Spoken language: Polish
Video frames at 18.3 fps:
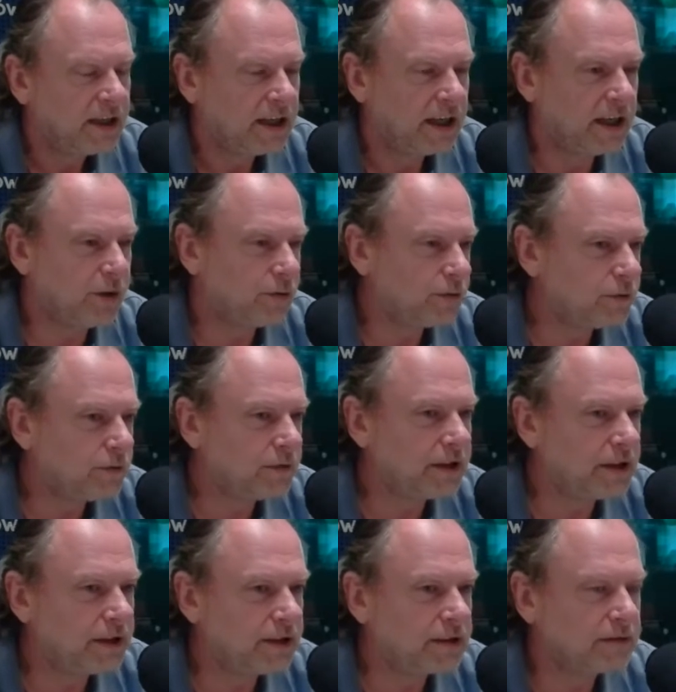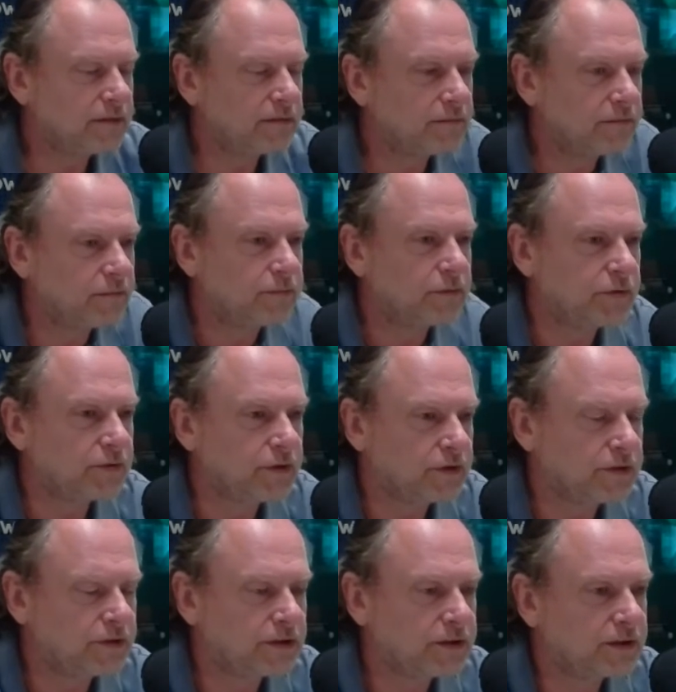a ogólnie
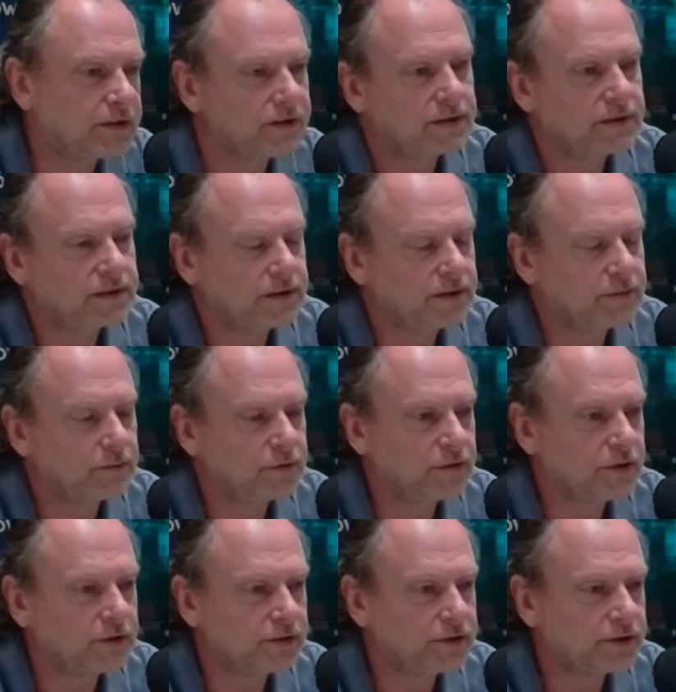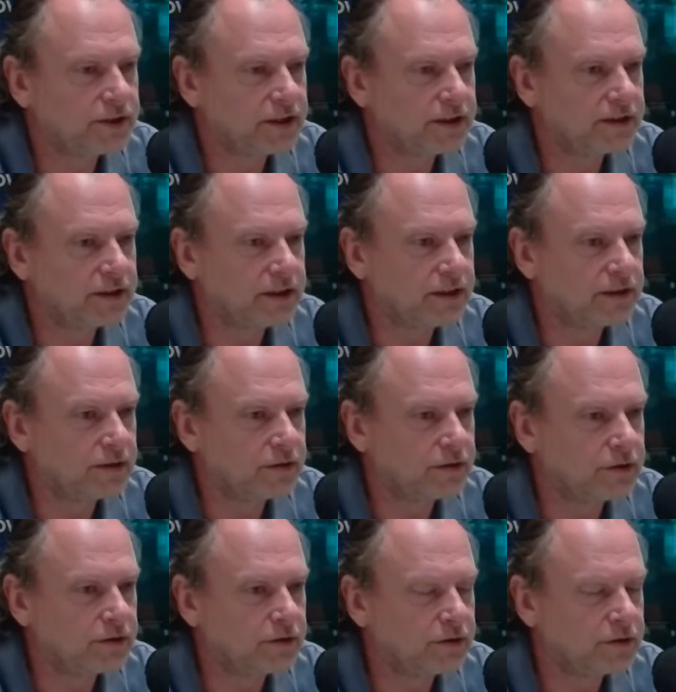mówiąc, e, mówiąc szczerze,
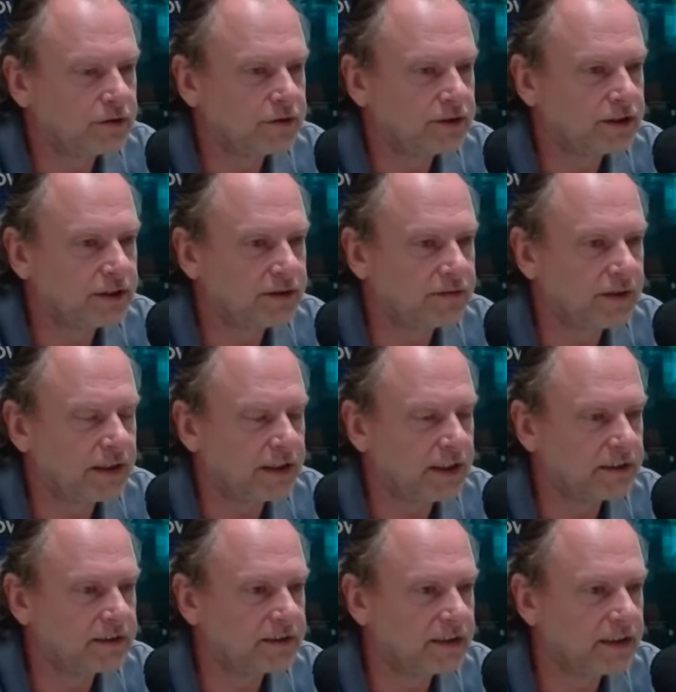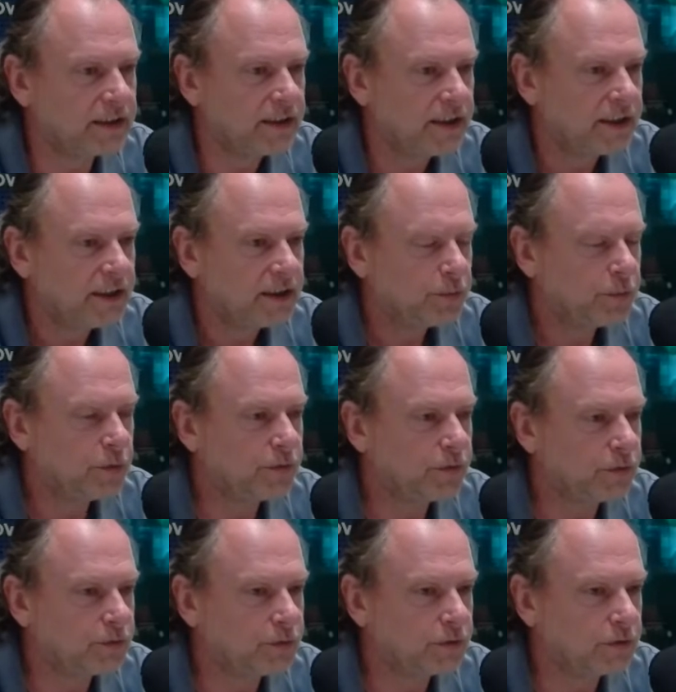no kończące się wakacje
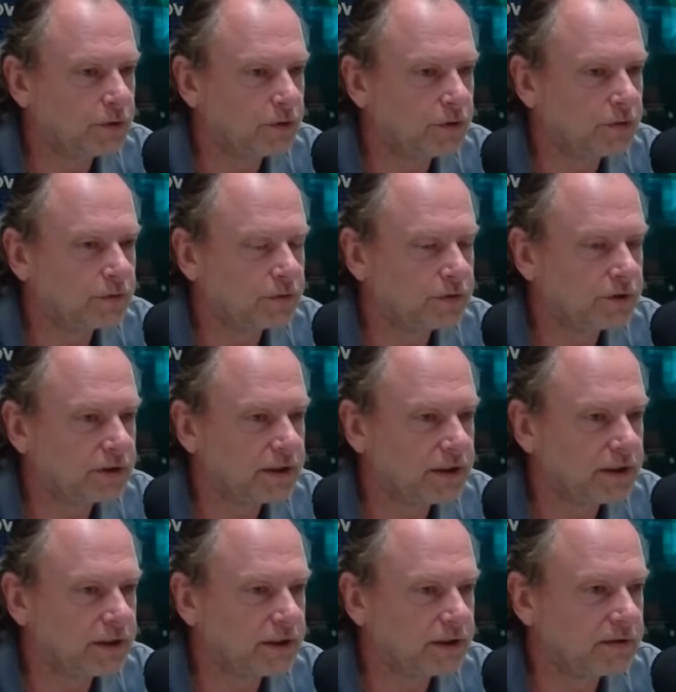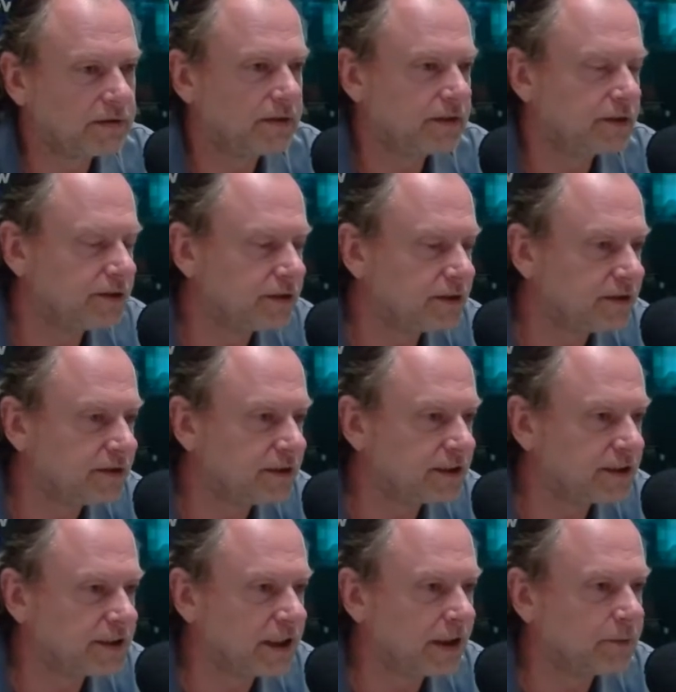powodują, że jeśli
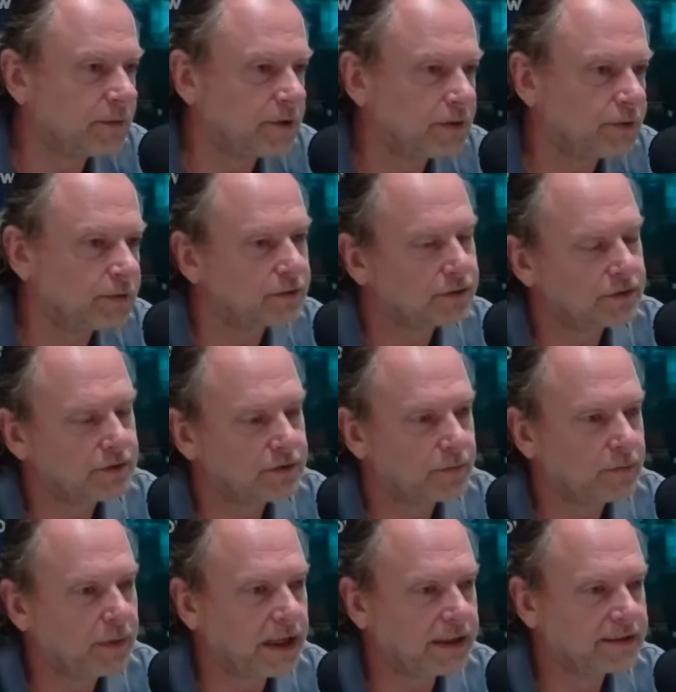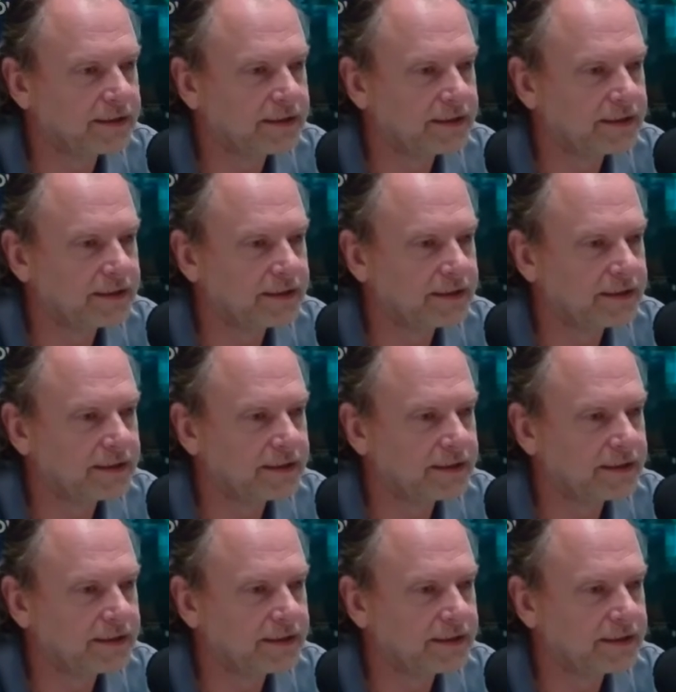zjeżdżamy już do bazy